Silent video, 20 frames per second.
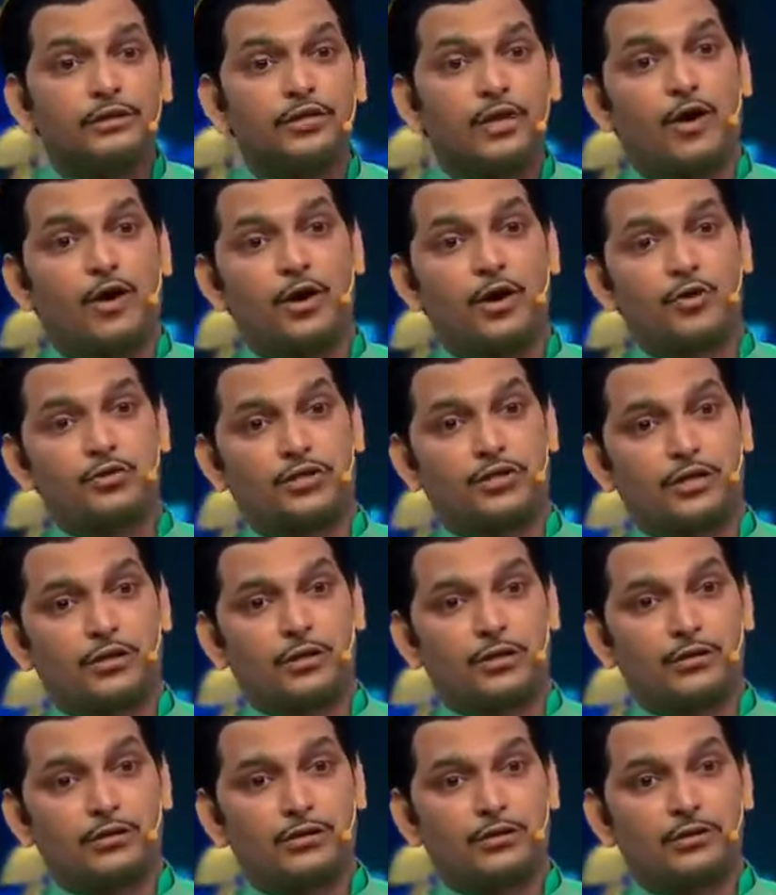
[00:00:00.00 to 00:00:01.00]
दवाओं से
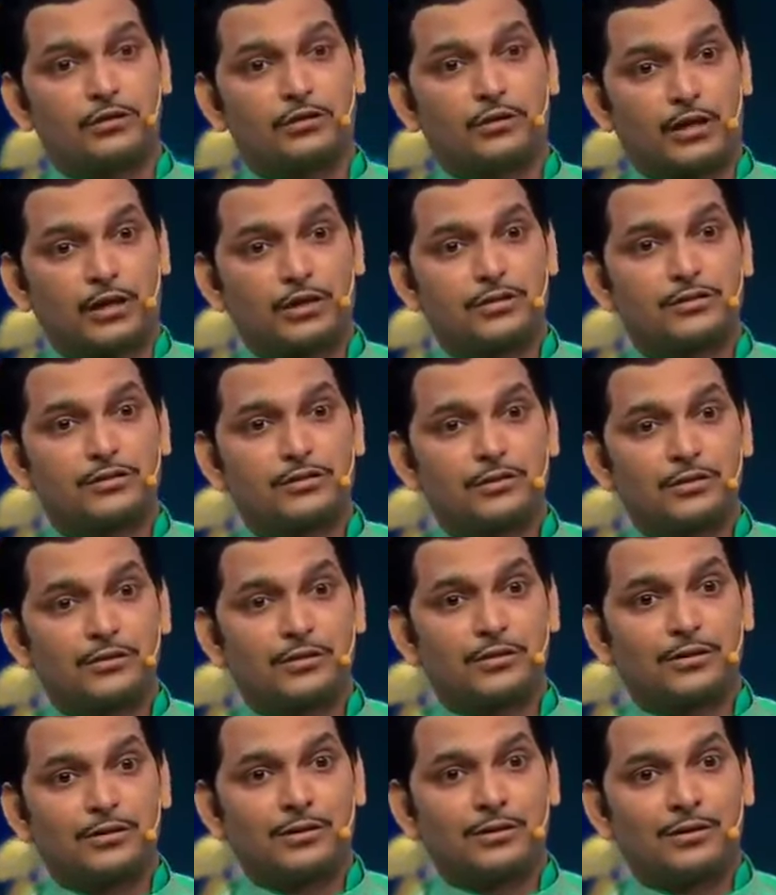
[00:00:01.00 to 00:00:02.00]
ड्रग्स
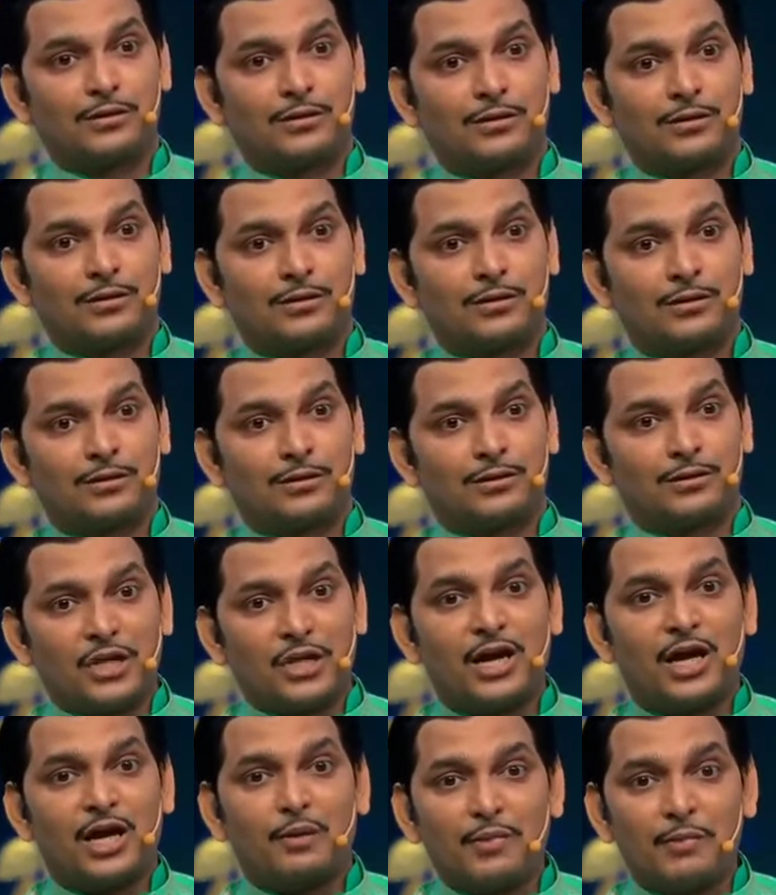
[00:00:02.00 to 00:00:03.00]

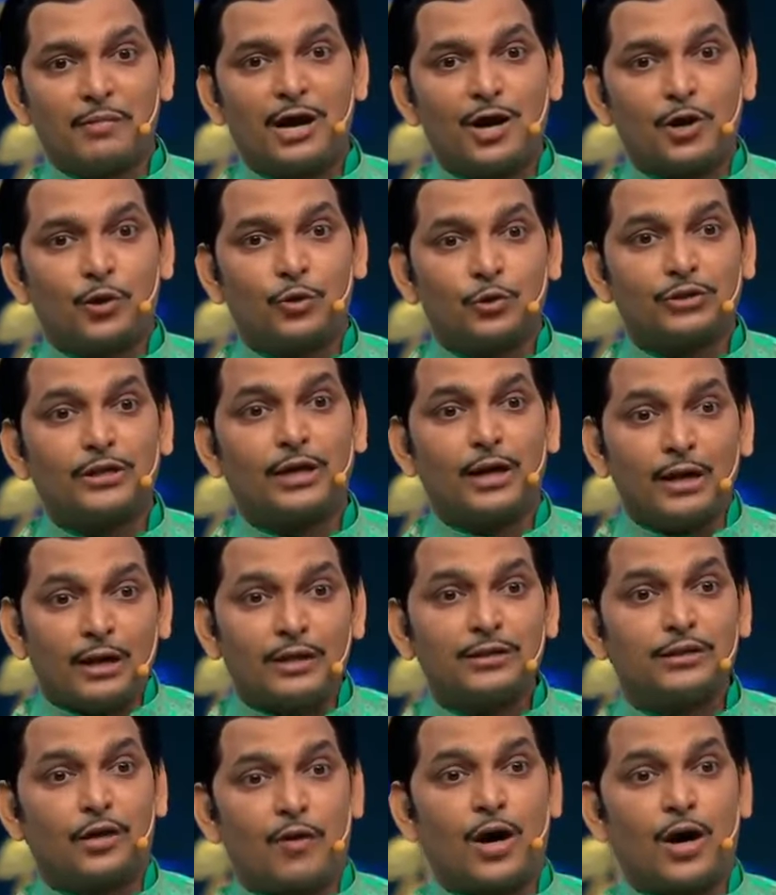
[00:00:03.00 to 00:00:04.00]
शहर बीमार होता है
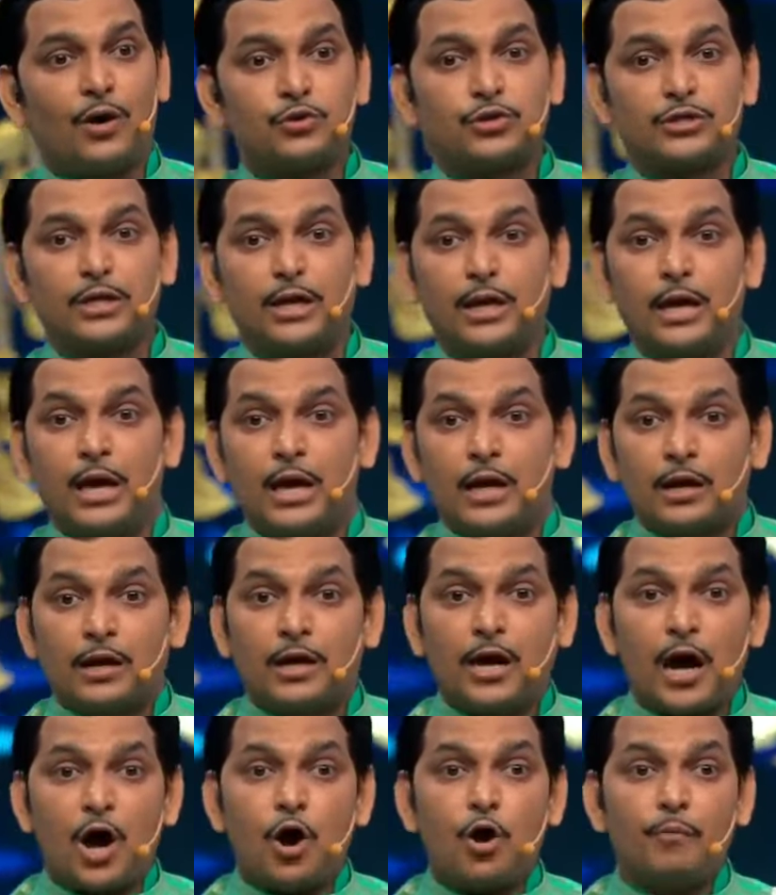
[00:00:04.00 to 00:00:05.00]
दवाओं से
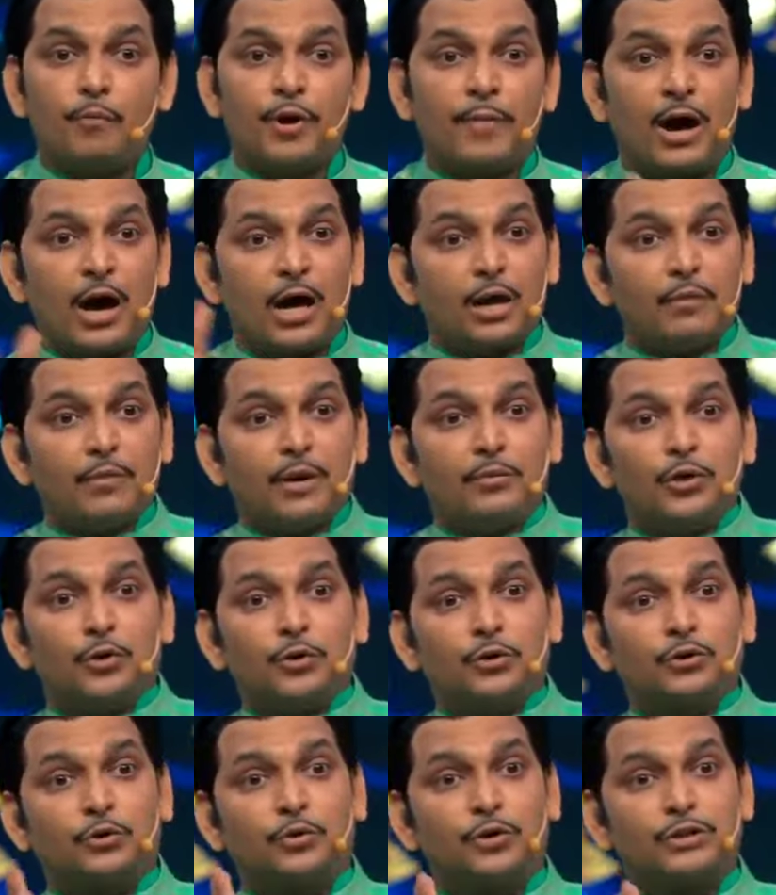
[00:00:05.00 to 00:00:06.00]
गांव बीमारी में भी
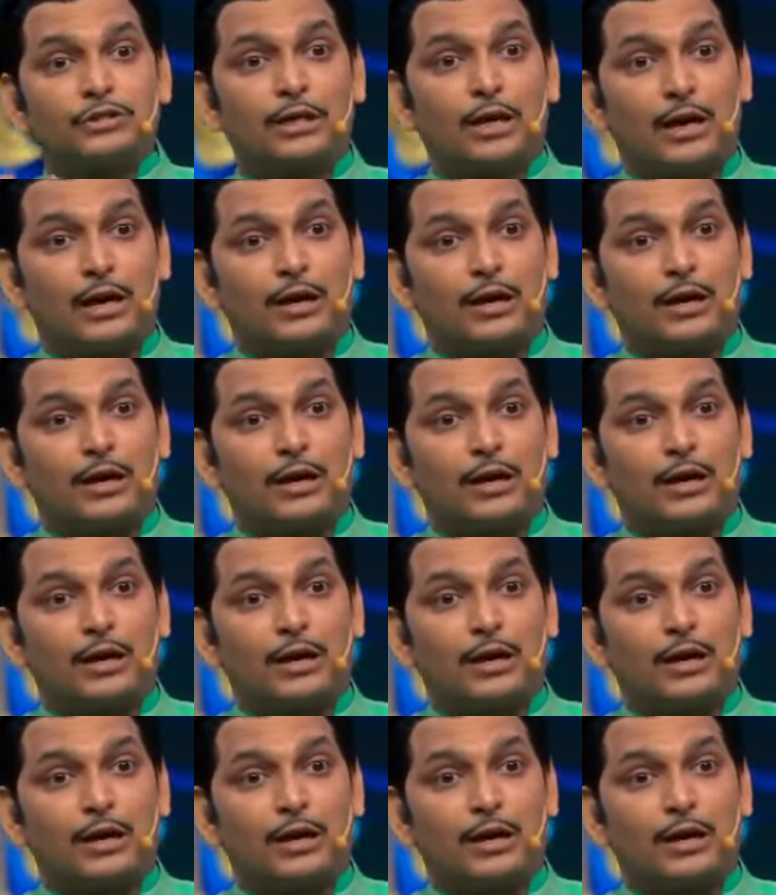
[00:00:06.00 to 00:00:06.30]
खुद को जिला